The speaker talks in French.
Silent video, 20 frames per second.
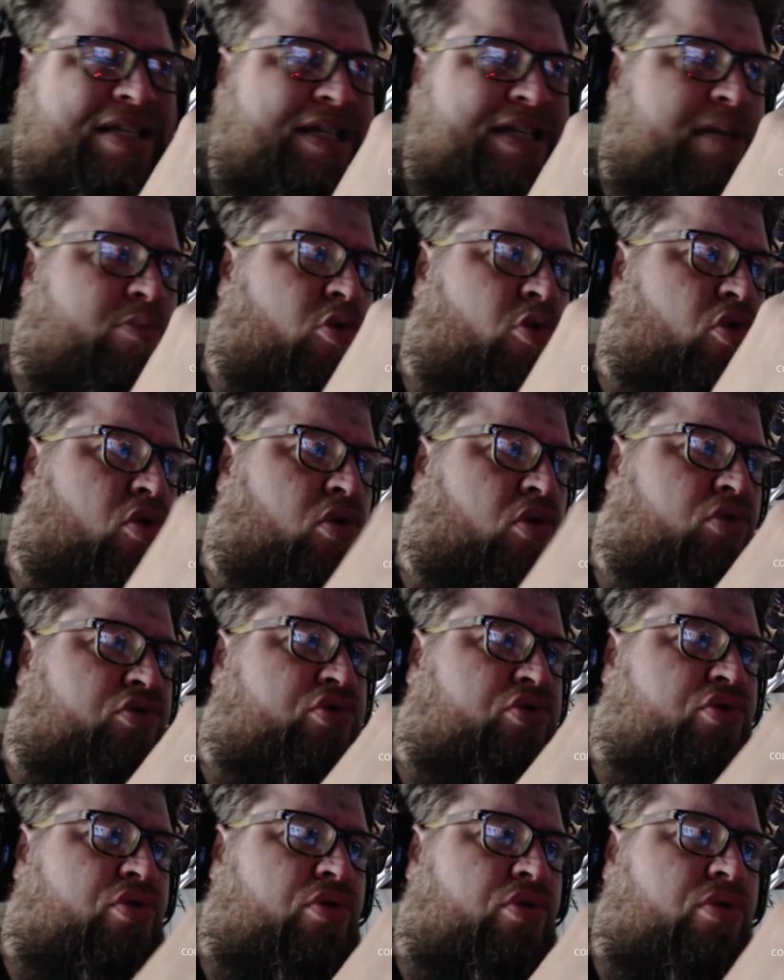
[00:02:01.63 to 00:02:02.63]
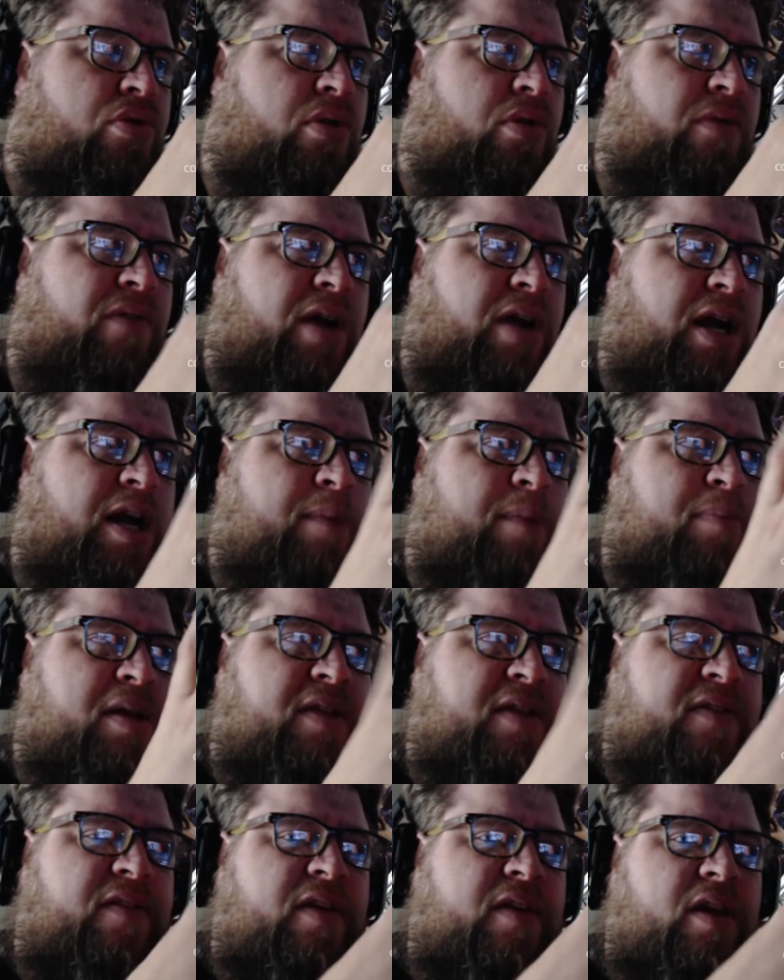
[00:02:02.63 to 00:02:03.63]
mon contenu Valhalla
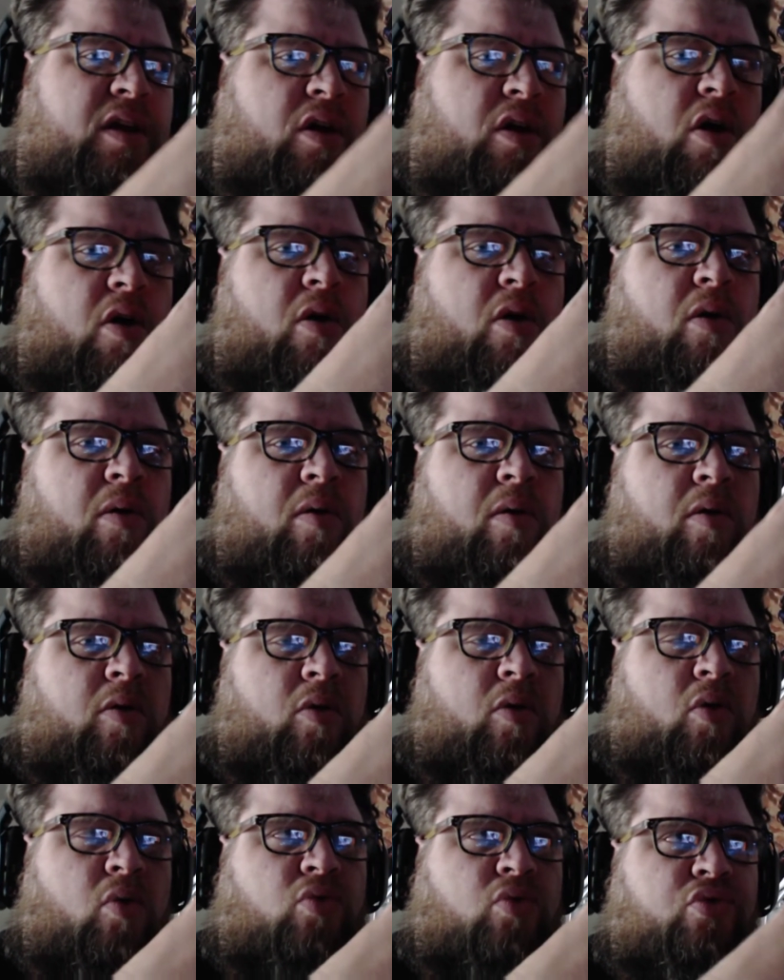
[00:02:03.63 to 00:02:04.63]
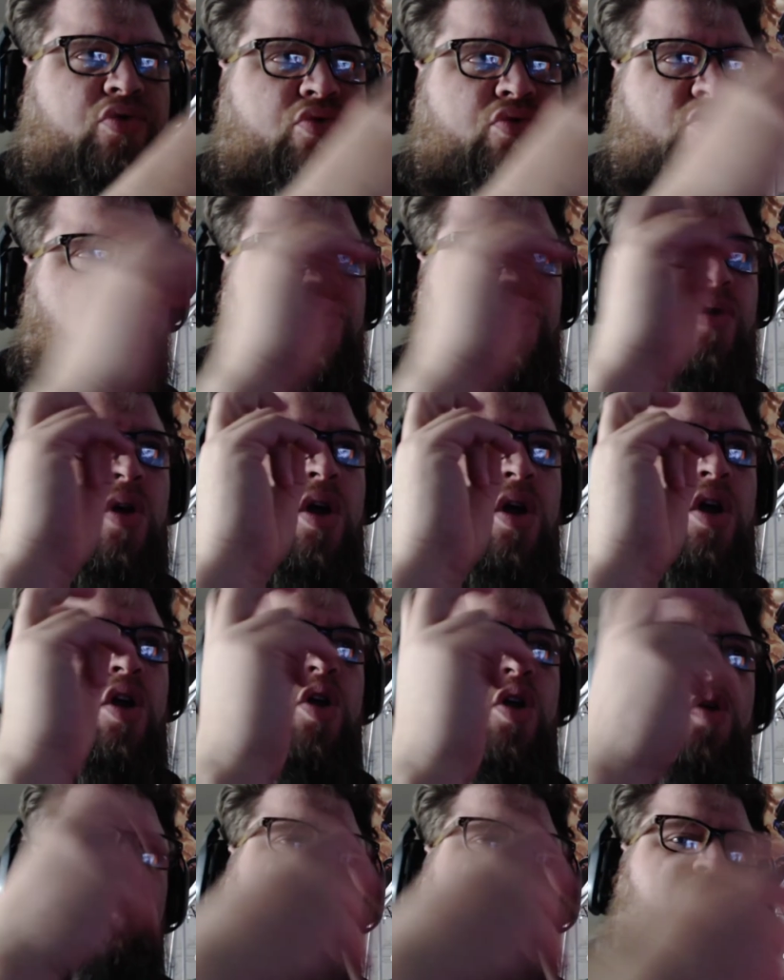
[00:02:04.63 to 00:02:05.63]
Painting en contenu
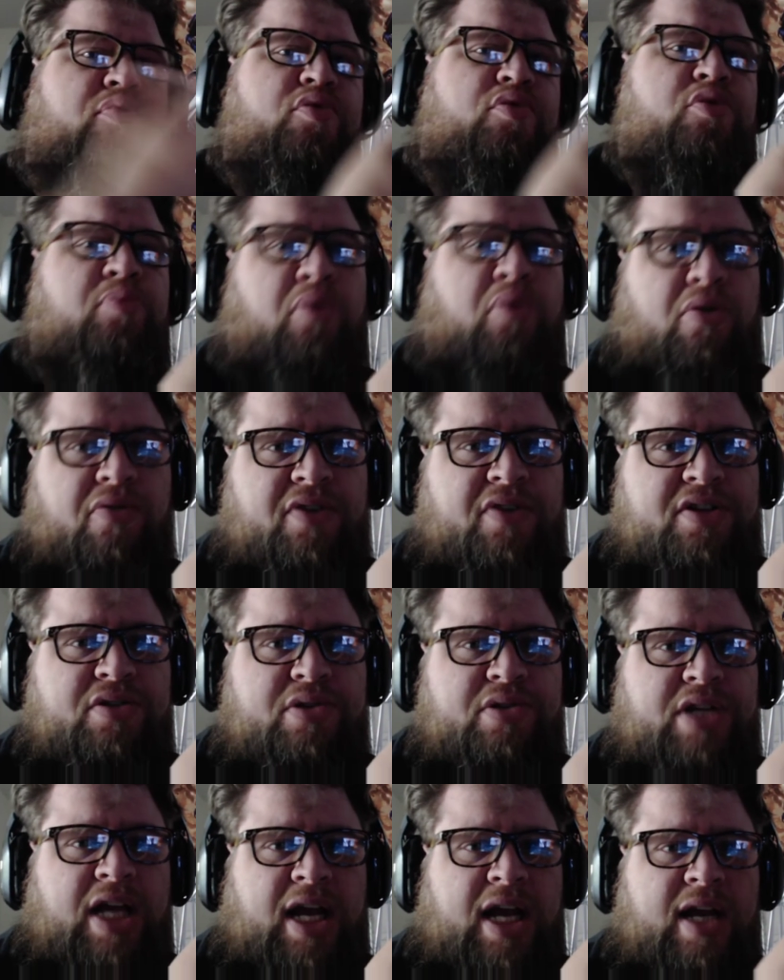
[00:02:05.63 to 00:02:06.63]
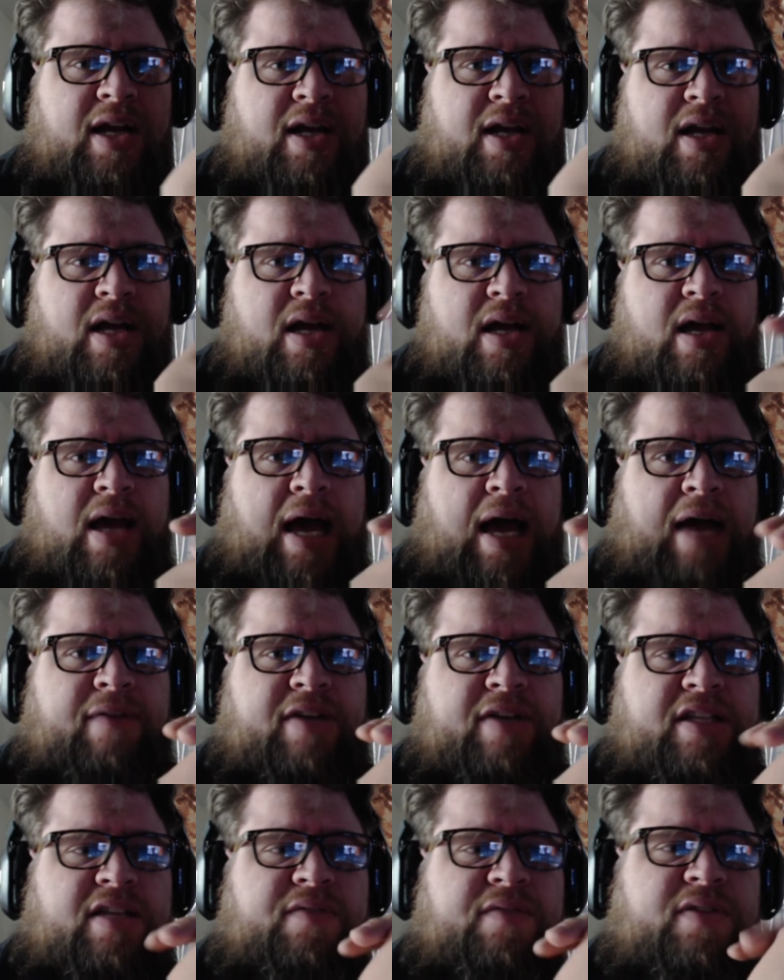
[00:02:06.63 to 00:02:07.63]
plus professionnel
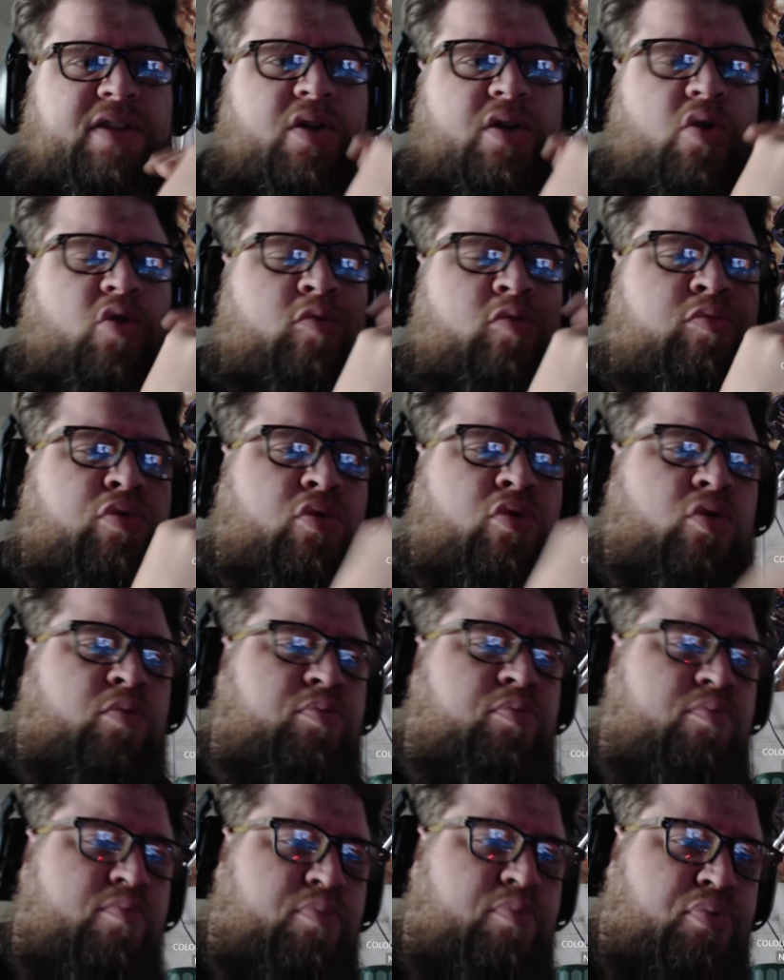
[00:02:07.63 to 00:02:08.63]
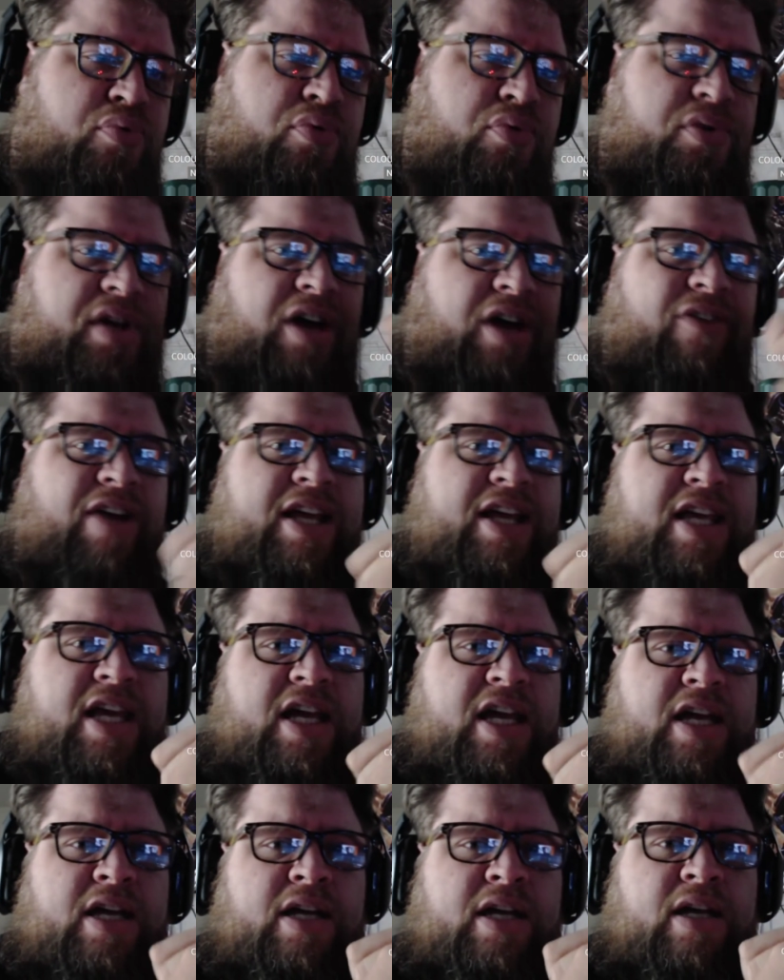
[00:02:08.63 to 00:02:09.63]
avec des vidéos beaucoup plus
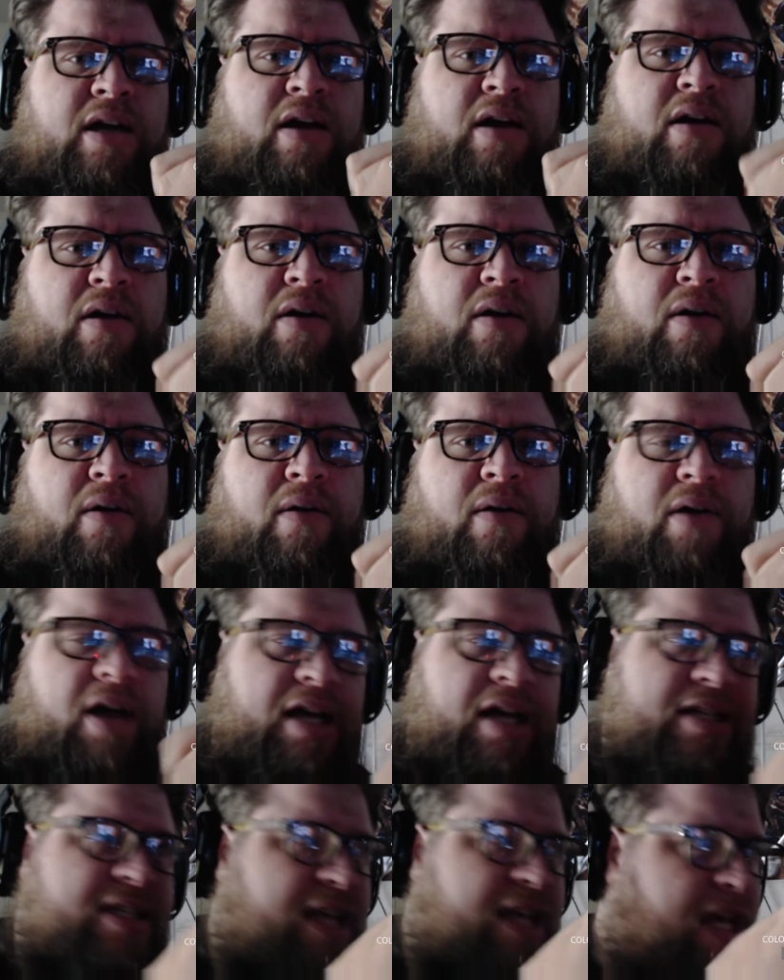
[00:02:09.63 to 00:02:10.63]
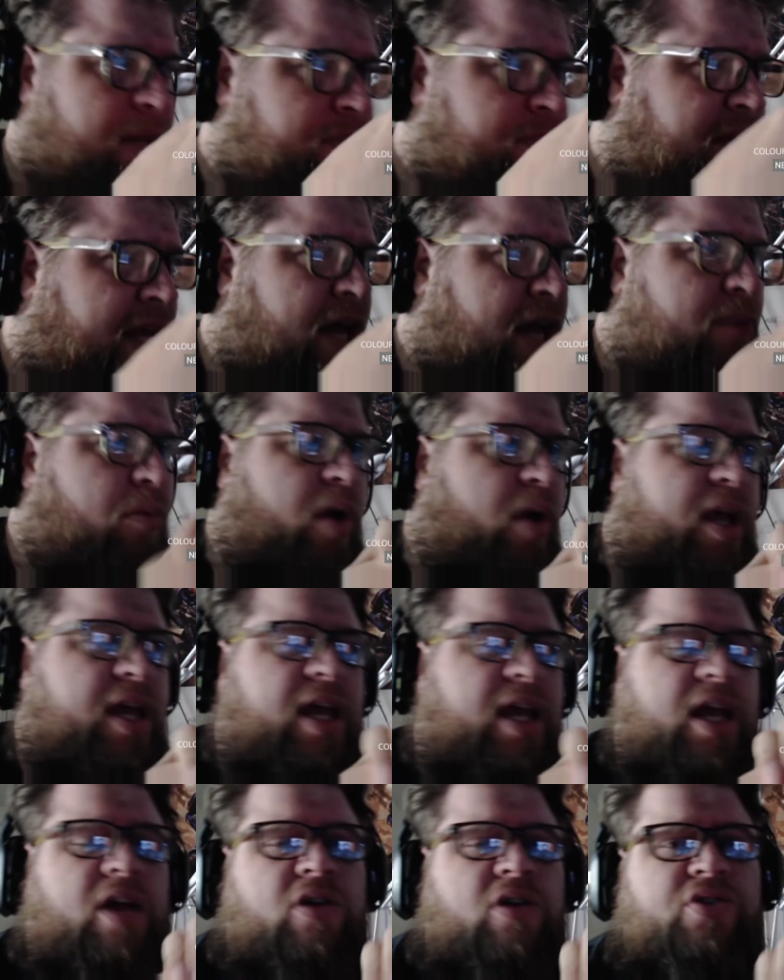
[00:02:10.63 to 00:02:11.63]
travaillées, un script également
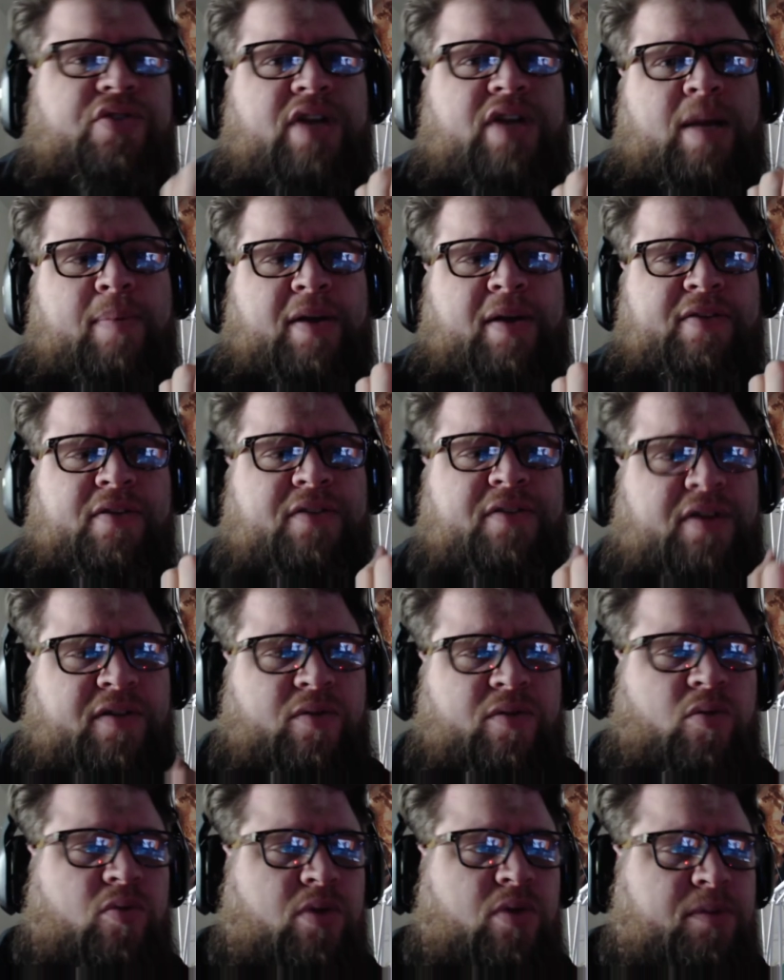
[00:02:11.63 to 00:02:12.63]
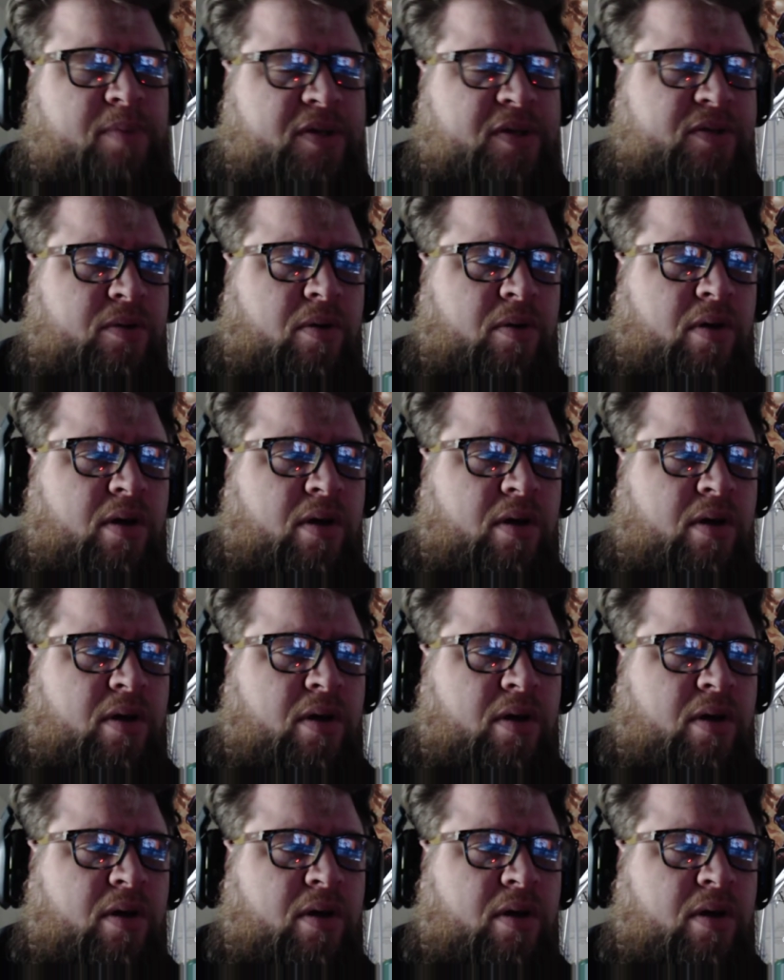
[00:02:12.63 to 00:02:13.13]
écrit quand je fais la présentation ou autre parce que